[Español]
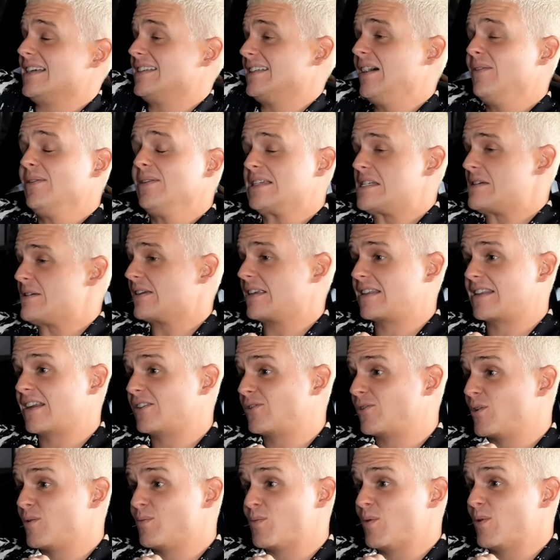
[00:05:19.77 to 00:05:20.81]
sabes que vas a tener a
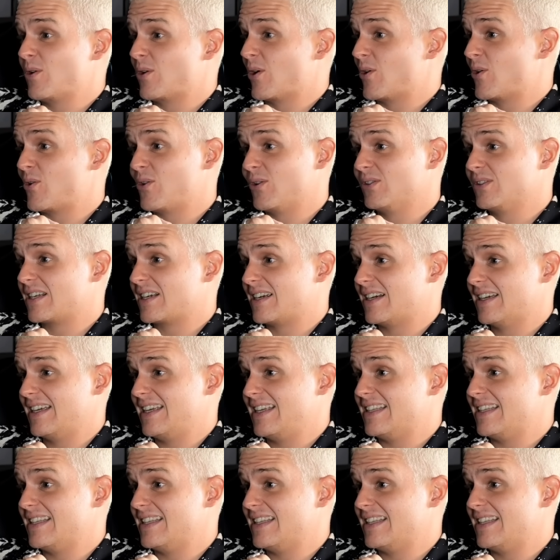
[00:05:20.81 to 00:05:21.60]
todo el público en contra,